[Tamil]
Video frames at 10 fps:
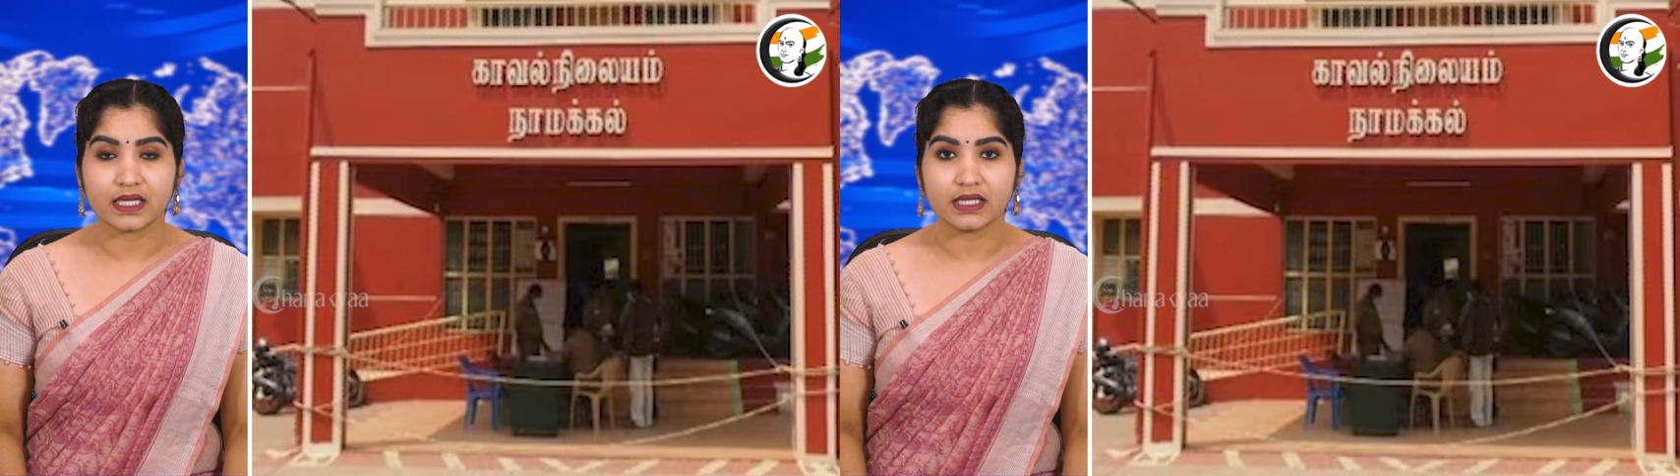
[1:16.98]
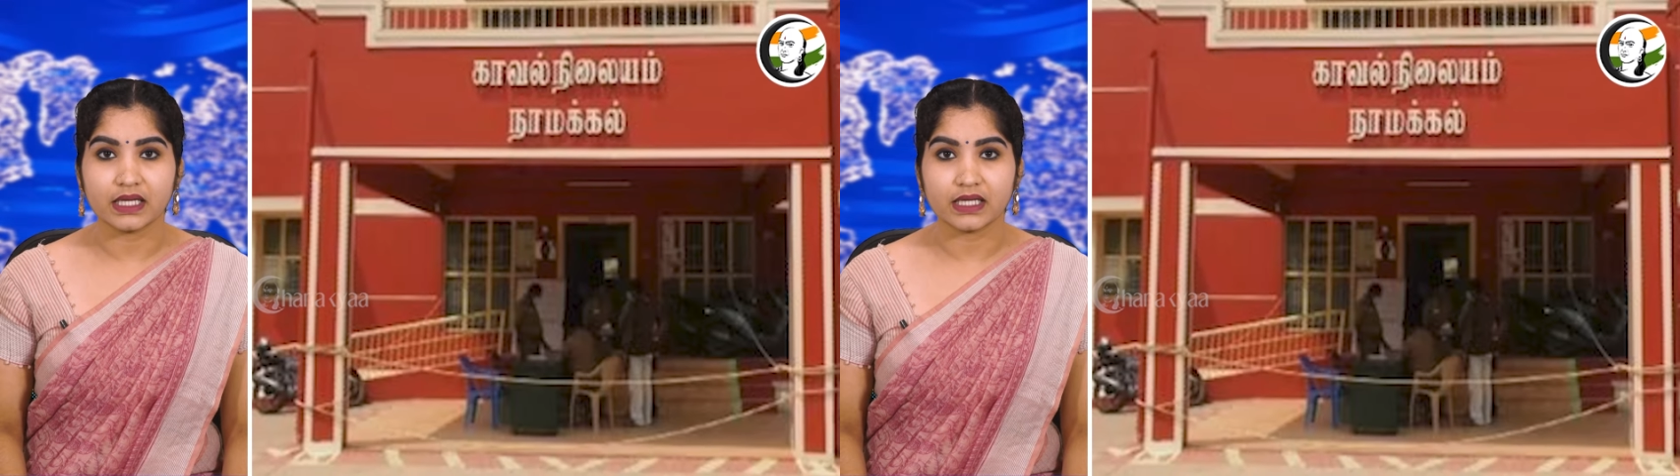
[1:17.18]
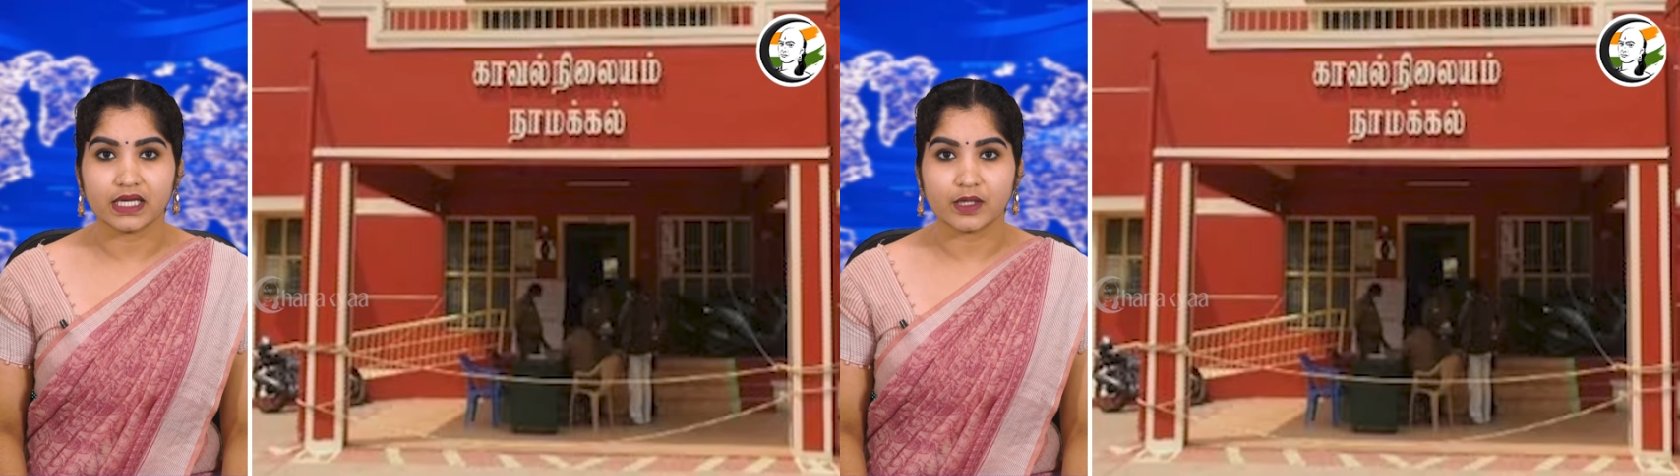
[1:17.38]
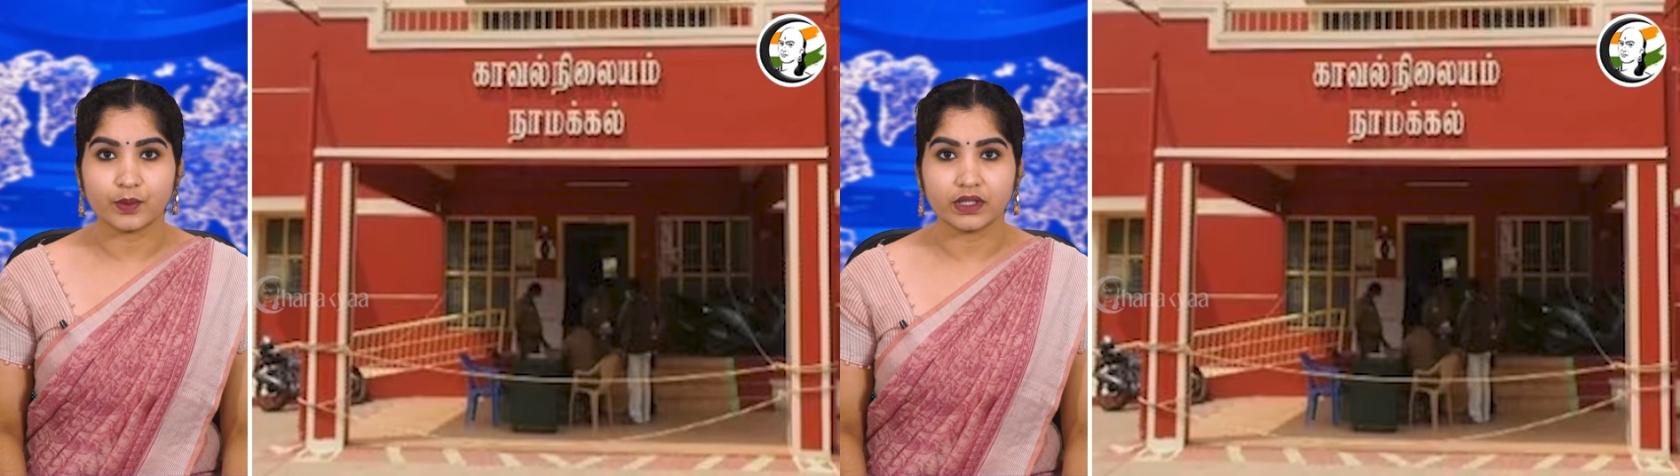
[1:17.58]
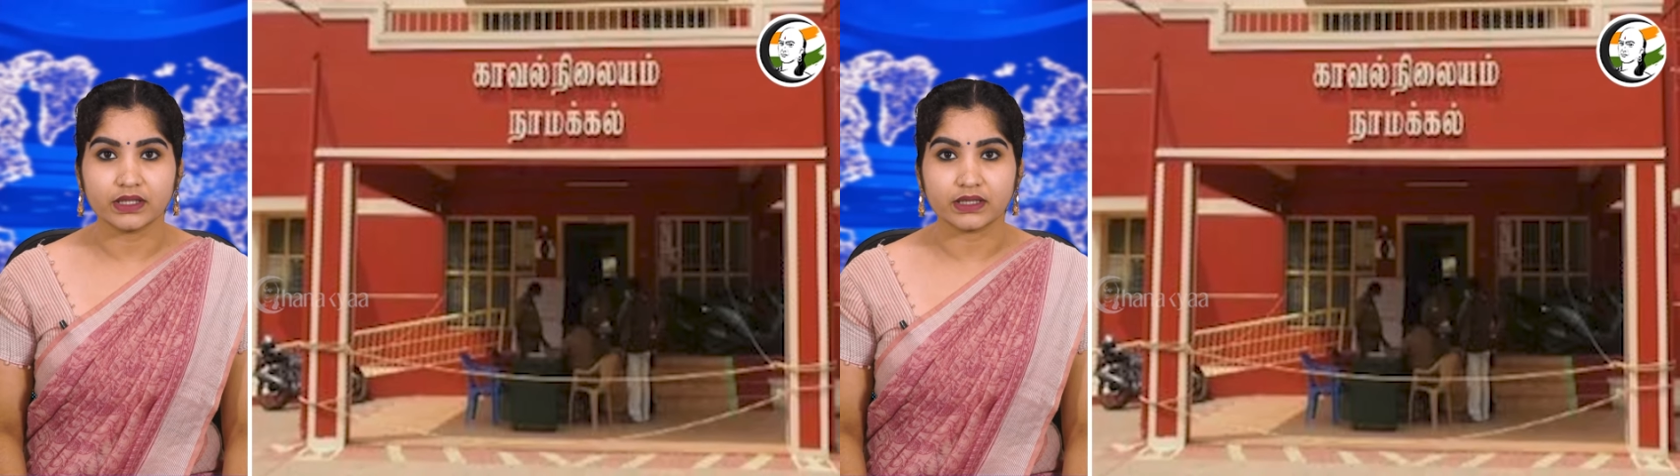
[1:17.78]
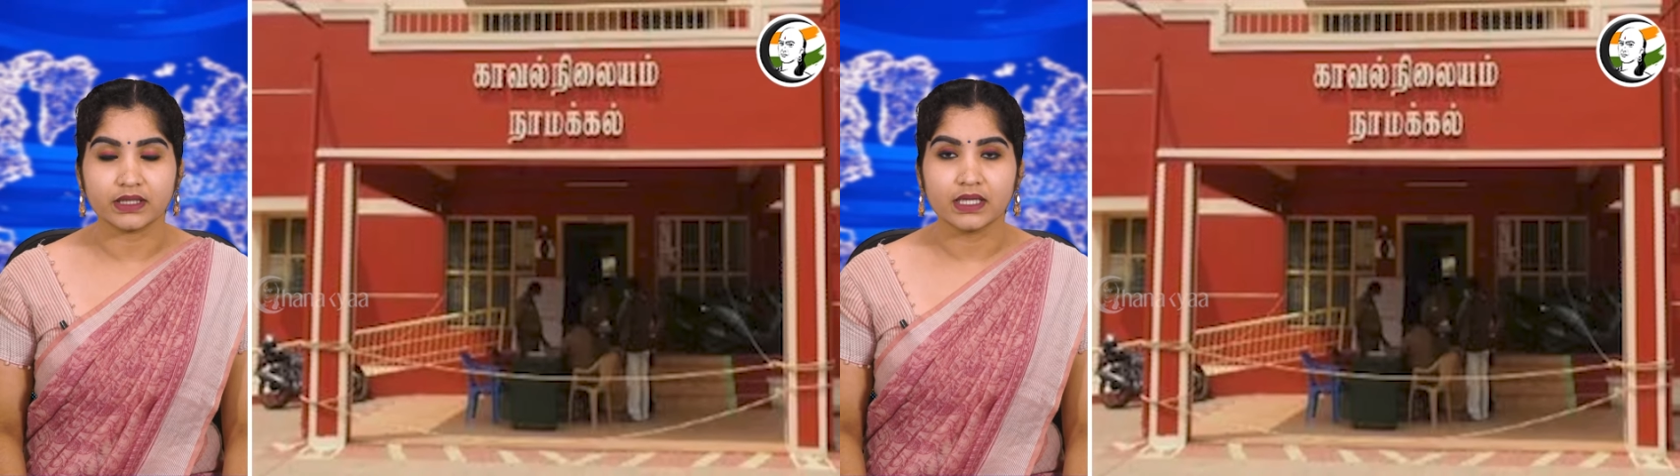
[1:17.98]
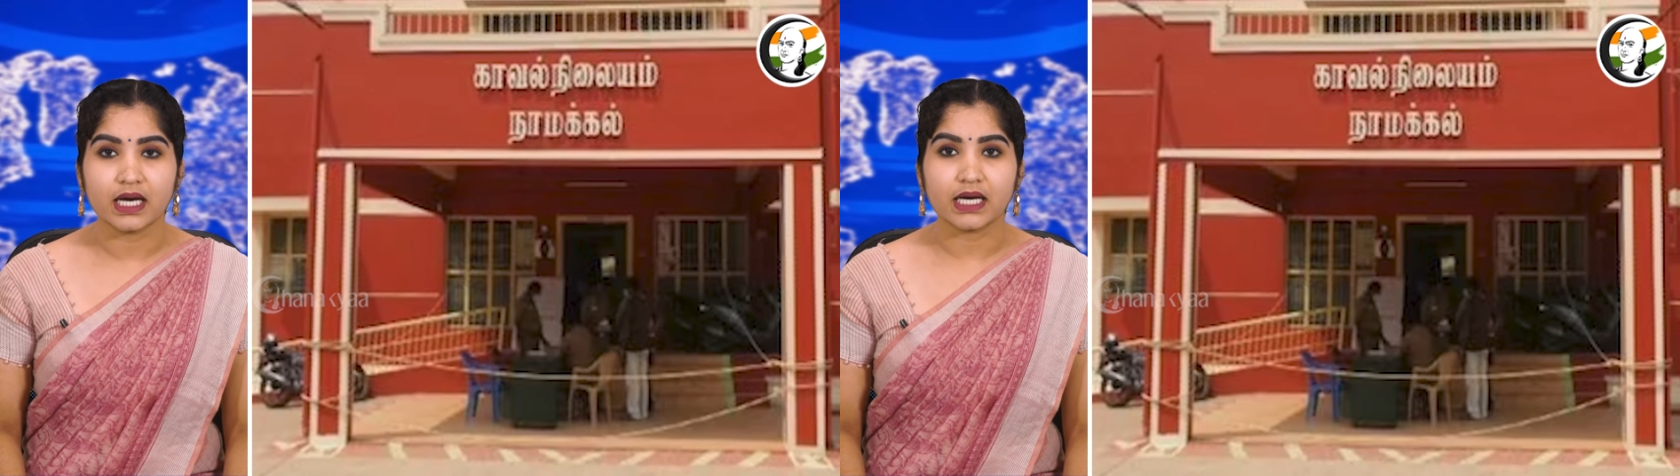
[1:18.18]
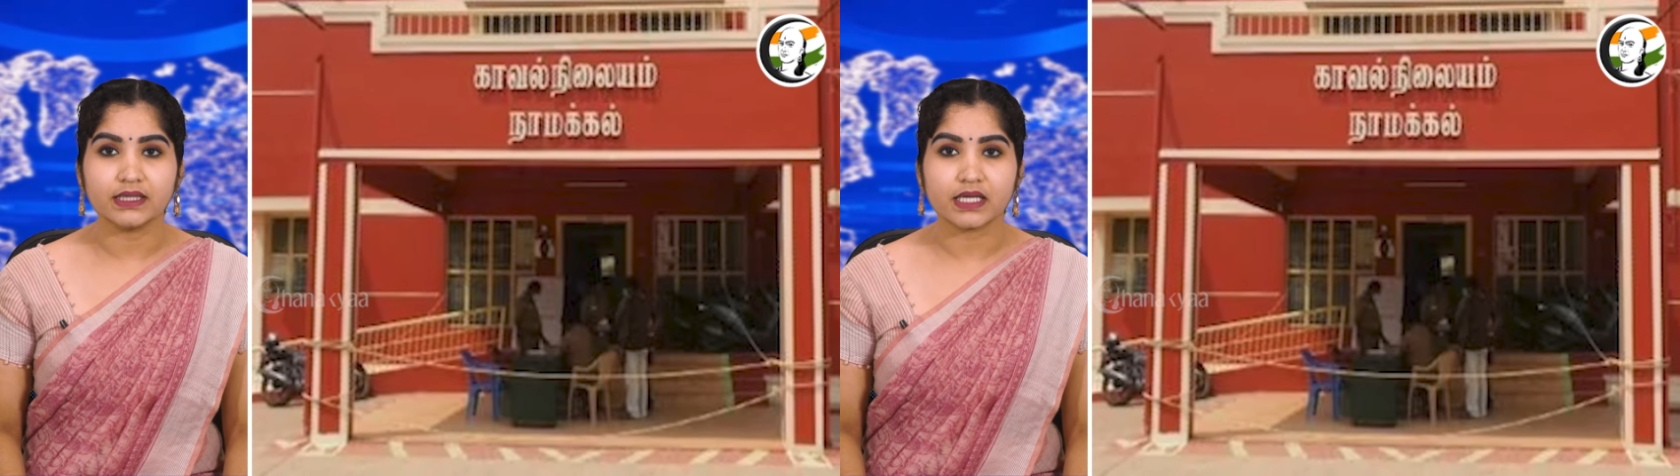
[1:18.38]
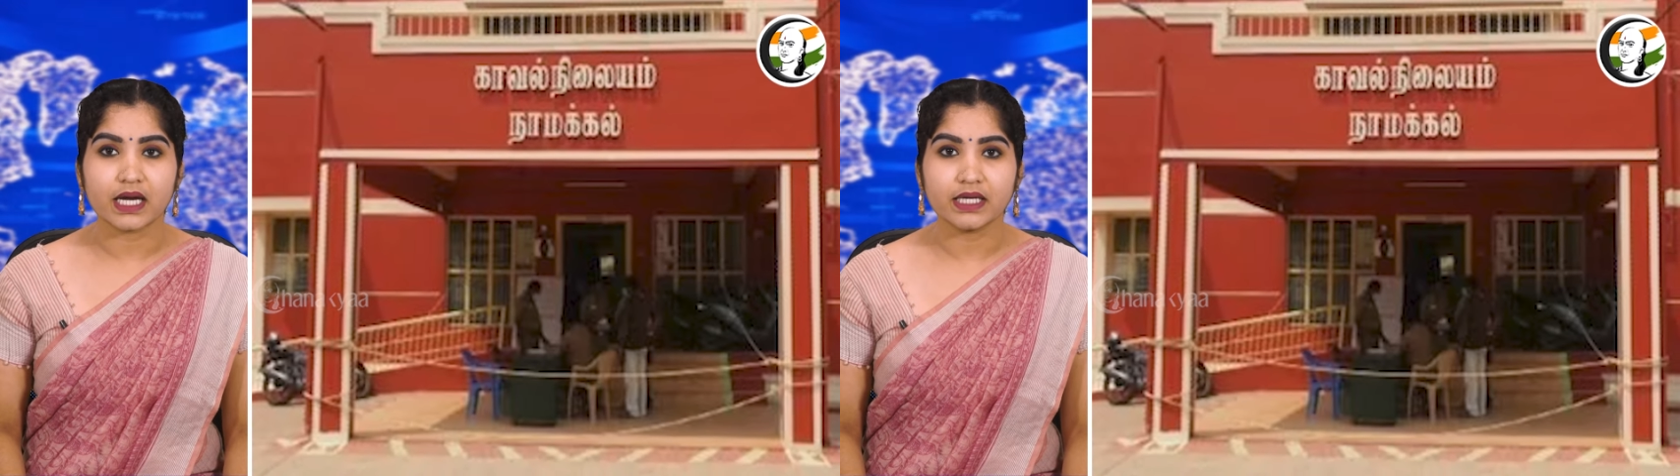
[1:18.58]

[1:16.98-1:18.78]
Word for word: சண்டை ஏற்பட்டு அது